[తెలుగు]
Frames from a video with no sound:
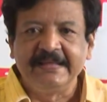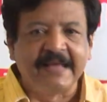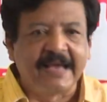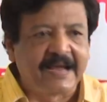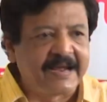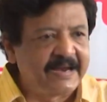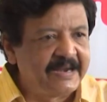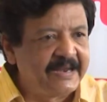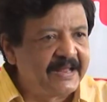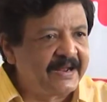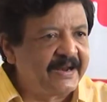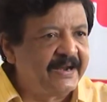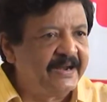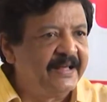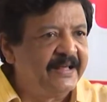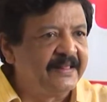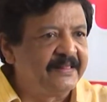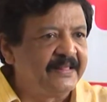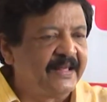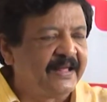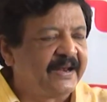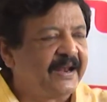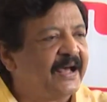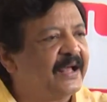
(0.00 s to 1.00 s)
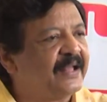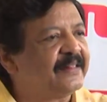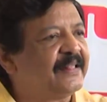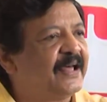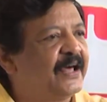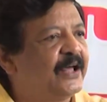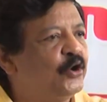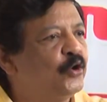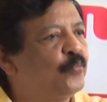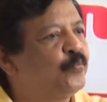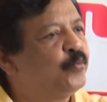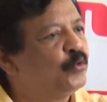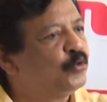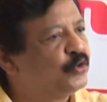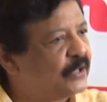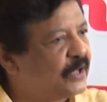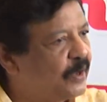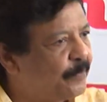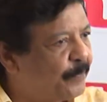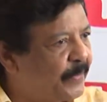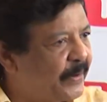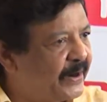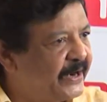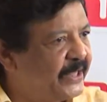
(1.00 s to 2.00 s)
ఎక్కడెక్కడైతే రహదారులు
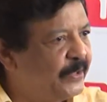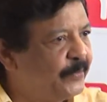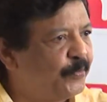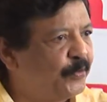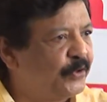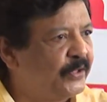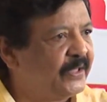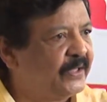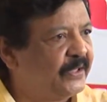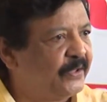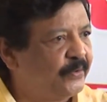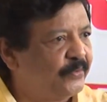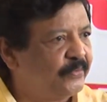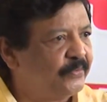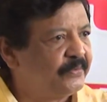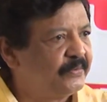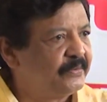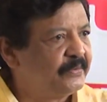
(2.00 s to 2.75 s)
పూర్తిగా పాడైపోయాయో